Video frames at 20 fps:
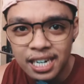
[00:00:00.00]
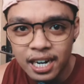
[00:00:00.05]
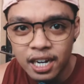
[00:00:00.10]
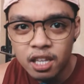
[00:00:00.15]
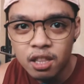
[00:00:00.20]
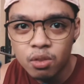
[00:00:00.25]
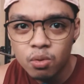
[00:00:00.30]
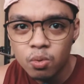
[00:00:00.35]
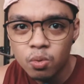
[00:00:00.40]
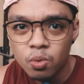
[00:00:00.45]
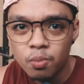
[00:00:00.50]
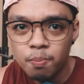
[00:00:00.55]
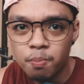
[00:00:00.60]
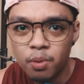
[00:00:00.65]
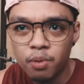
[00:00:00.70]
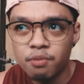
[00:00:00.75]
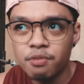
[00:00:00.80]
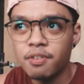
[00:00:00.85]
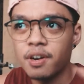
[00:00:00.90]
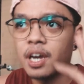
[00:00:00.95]
try to
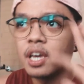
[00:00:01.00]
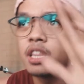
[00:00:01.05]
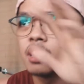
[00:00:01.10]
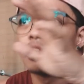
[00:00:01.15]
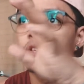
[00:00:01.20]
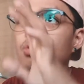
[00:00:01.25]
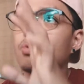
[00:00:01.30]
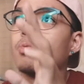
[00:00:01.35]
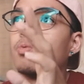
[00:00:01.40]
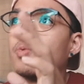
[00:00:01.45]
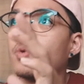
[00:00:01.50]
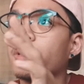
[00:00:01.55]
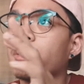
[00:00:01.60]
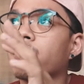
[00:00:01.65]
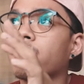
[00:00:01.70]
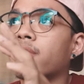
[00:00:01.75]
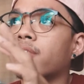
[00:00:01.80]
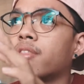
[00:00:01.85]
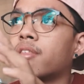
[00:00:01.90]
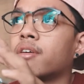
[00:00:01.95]
provide you
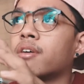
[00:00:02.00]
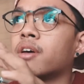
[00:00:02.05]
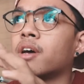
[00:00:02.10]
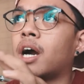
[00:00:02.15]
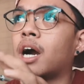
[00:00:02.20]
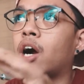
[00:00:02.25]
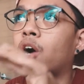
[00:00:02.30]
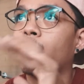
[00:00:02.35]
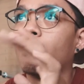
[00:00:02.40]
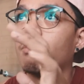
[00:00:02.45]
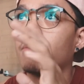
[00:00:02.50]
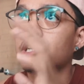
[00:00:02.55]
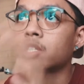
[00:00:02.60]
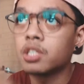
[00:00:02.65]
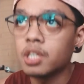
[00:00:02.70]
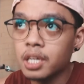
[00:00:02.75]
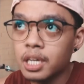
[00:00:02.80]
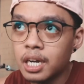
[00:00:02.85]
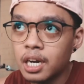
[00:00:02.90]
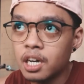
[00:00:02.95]
with how
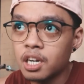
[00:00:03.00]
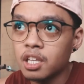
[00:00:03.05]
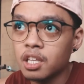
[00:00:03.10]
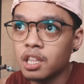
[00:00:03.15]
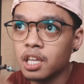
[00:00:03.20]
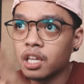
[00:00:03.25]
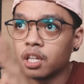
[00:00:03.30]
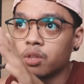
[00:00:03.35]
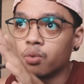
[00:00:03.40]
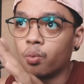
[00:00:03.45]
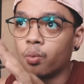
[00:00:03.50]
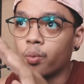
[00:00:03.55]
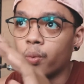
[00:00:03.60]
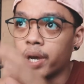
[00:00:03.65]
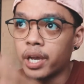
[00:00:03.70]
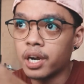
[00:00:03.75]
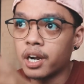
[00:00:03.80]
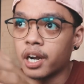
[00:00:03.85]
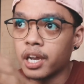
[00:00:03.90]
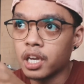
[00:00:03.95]
much I got it and
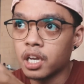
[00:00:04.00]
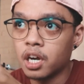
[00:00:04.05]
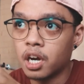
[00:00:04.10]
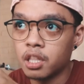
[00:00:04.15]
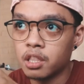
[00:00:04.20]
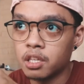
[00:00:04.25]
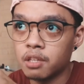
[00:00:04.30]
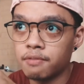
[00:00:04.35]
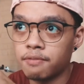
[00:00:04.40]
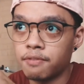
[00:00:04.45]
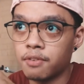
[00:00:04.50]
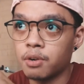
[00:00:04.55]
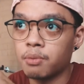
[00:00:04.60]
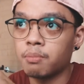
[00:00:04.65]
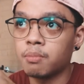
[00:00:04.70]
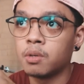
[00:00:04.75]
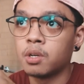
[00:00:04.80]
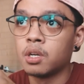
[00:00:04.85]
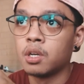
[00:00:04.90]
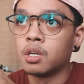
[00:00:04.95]
where I got it
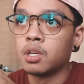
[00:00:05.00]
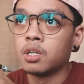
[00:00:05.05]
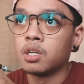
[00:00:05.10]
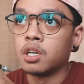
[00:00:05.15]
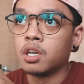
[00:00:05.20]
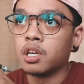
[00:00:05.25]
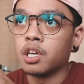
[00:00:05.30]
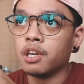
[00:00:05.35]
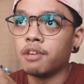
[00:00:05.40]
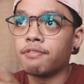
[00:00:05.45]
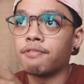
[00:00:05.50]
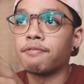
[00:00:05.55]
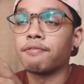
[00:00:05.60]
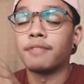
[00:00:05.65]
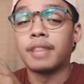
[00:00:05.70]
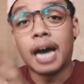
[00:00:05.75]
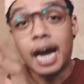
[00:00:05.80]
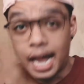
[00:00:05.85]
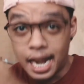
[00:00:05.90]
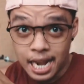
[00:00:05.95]
from if
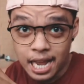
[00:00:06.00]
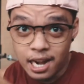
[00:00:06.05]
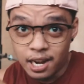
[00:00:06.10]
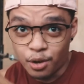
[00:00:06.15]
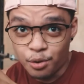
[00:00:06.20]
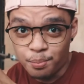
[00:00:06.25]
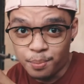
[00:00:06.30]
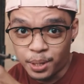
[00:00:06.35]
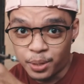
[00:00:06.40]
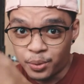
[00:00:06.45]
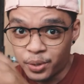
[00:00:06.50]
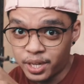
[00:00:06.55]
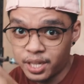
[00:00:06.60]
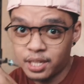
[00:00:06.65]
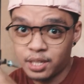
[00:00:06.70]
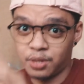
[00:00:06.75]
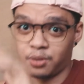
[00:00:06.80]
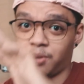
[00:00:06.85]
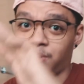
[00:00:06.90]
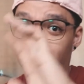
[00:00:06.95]
naalala ko pa,
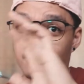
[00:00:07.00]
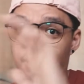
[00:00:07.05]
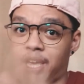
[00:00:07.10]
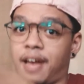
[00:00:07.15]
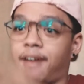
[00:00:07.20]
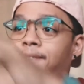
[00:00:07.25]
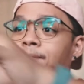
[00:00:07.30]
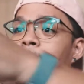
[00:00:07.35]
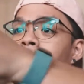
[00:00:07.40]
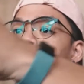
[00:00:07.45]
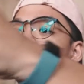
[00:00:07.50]
okay? So, yeah.